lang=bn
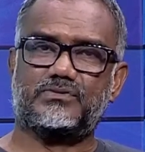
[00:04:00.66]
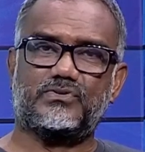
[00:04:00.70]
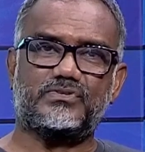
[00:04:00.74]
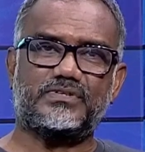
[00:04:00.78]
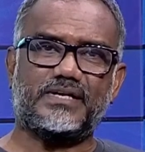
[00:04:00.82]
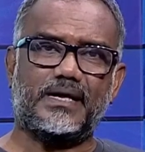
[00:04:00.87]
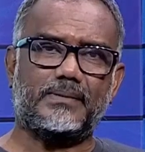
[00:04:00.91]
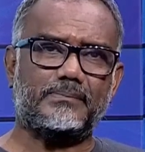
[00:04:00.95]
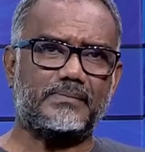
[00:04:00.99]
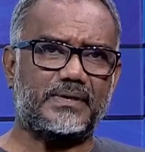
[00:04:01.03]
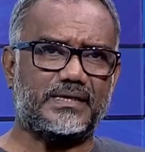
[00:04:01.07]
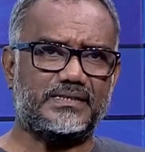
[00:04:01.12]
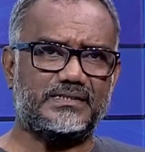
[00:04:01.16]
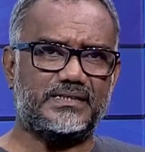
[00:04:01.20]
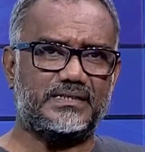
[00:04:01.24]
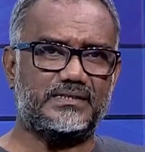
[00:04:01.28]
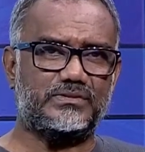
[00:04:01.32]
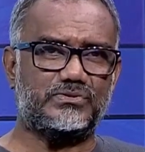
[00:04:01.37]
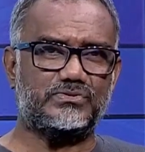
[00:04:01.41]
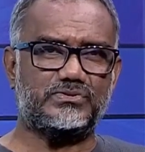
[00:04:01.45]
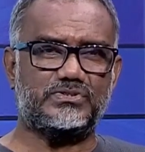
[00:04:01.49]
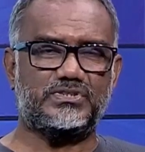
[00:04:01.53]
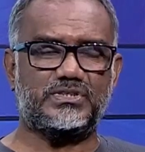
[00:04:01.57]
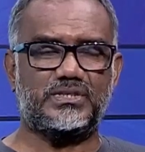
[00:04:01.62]
তো ড্যামরায়
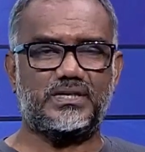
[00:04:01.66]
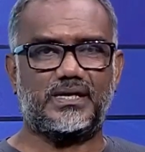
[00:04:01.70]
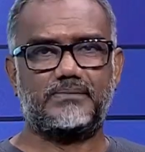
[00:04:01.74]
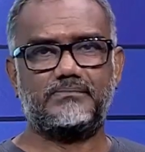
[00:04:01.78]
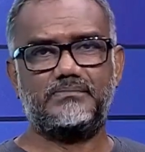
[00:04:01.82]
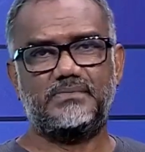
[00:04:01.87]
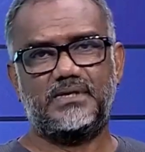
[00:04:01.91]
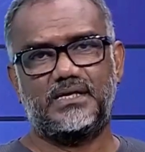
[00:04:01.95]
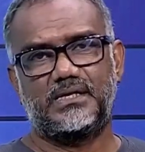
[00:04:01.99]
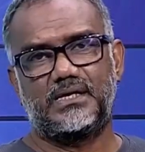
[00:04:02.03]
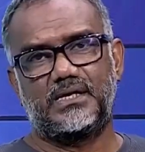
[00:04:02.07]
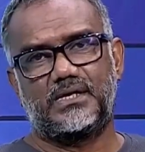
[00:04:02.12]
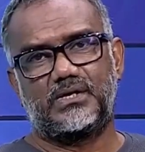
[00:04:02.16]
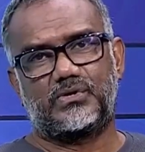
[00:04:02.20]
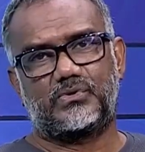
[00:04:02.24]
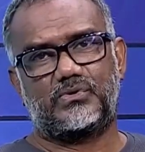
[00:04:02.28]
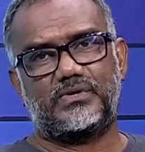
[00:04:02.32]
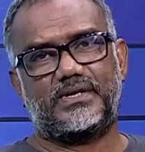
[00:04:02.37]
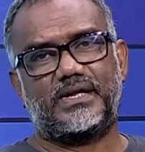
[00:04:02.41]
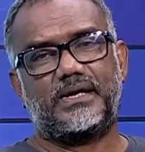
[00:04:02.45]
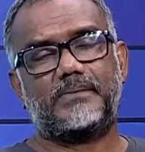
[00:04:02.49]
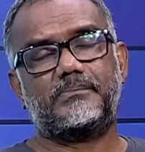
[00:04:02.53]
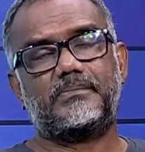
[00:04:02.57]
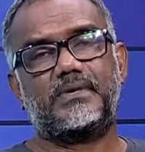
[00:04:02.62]
যেহেতু ছিলাম ও
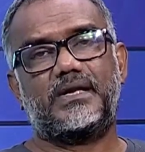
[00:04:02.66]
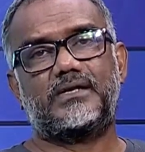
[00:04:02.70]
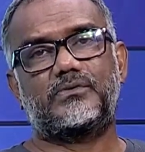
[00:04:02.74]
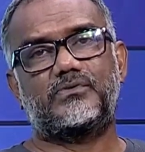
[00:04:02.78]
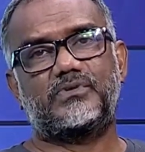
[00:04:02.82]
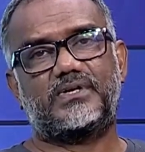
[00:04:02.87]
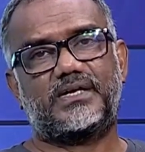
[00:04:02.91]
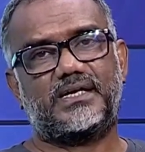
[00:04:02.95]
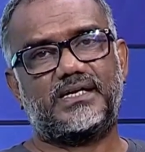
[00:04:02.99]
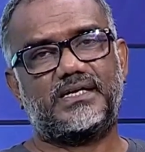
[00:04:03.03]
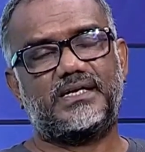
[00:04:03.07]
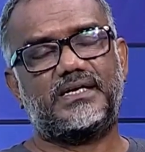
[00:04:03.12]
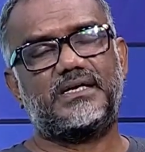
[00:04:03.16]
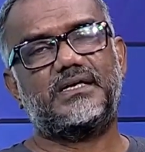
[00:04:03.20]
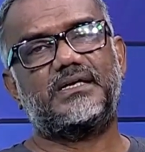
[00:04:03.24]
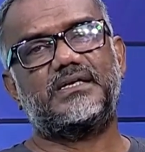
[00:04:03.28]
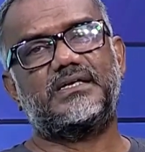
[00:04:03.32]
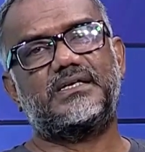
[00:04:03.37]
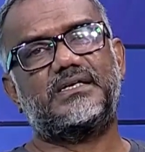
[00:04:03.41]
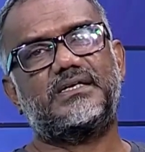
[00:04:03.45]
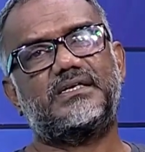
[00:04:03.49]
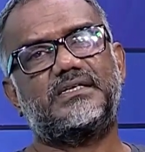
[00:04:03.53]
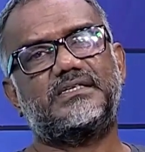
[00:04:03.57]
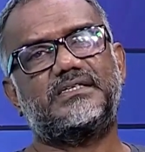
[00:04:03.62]
ড্যামরার ওইখানে
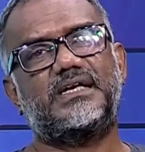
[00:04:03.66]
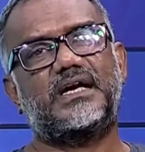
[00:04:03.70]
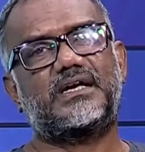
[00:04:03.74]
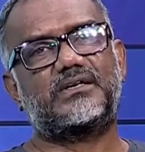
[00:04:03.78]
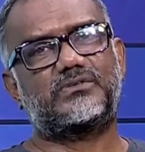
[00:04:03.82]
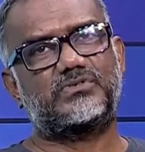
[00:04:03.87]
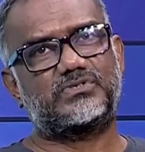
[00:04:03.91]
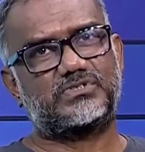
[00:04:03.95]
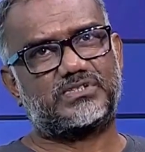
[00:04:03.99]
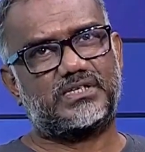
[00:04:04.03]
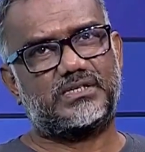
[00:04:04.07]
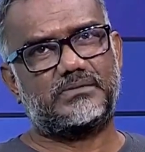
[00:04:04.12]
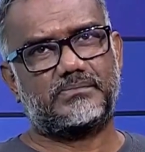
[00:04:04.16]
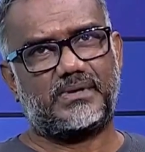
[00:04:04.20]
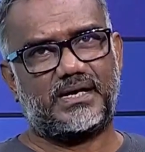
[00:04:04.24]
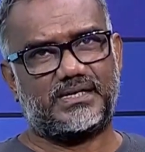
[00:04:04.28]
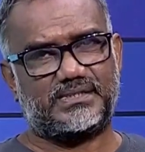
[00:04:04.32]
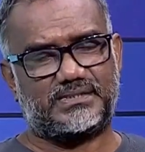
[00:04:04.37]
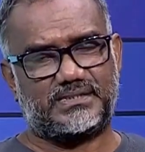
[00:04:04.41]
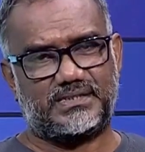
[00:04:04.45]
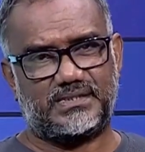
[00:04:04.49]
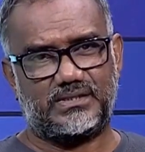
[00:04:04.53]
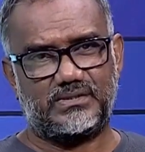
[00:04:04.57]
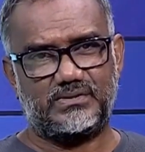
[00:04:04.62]
ইয়ার হোসেন ভাই
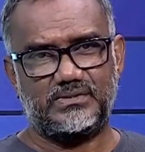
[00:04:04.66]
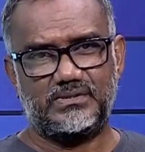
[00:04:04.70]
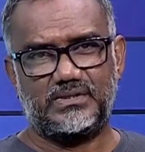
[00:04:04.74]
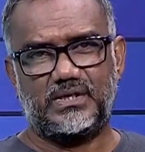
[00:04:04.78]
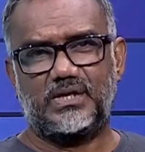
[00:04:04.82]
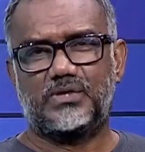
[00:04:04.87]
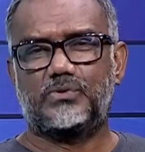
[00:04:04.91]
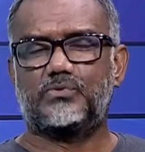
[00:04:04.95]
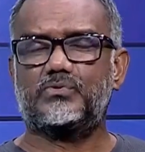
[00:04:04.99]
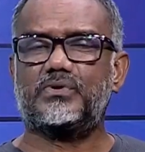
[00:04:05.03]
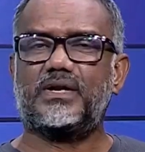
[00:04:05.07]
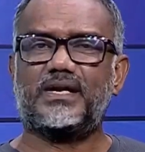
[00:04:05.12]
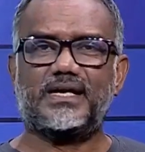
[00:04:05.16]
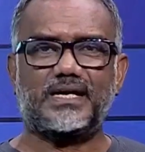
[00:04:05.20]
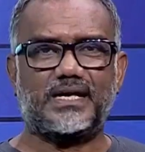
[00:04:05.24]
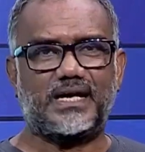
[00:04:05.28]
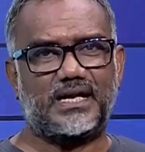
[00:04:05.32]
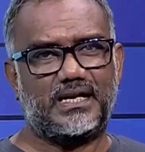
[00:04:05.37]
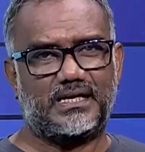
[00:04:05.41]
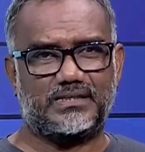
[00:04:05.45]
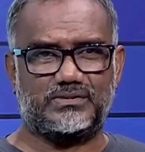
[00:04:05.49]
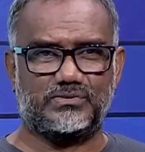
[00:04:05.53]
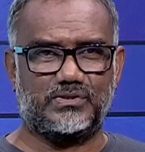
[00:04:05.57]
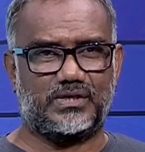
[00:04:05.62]
ছিল ওনারা
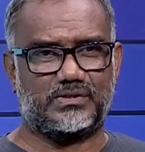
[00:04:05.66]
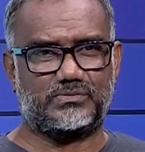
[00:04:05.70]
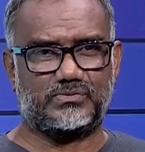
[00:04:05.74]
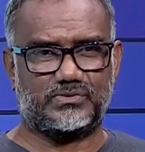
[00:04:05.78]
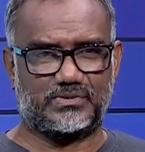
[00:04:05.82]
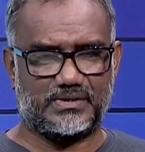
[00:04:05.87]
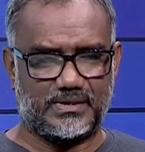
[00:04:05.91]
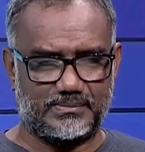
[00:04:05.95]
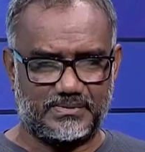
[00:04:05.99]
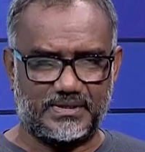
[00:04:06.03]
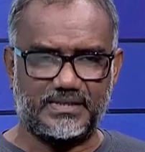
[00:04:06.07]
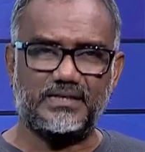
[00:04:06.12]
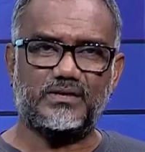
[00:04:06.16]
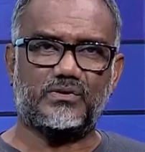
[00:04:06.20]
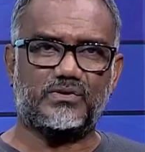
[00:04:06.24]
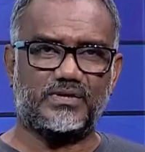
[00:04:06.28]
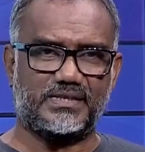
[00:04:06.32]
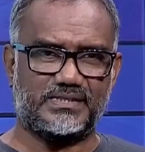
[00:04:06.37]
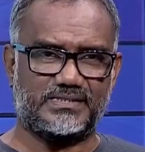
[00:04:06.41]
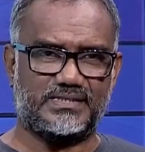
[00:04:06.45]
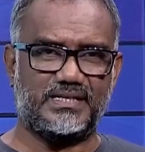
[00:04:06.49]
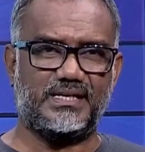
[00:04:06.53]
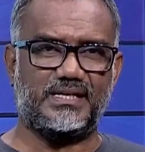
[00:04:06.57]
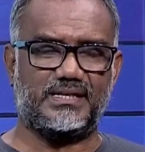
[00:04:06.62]
খেলাধুলা করতো আমাদের
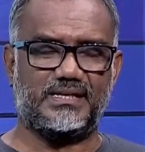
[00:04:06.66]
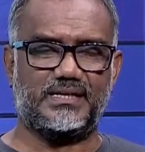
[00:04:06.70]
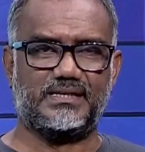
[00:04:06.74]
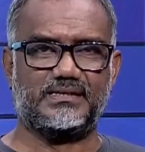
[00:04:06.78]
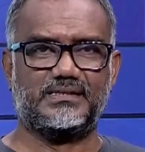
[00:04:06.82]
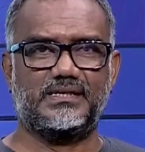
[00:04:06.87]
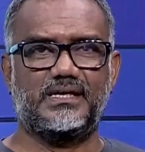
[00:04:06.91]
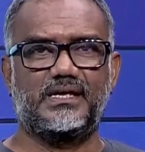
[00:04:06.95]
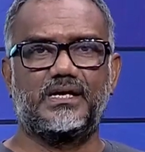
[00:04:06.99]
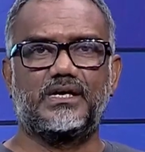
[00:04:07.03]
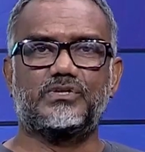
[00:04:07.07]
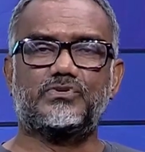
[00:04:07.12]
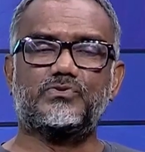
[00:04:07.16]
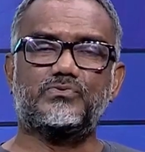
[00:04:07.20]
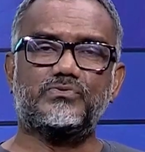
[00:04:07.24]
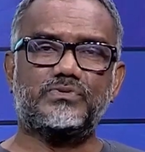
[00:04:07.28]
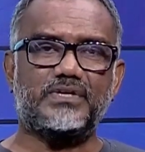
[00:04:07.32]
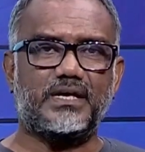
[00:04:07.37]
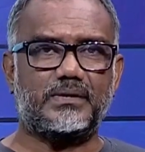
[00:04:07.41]
অনেক সিনিয়র তো উনি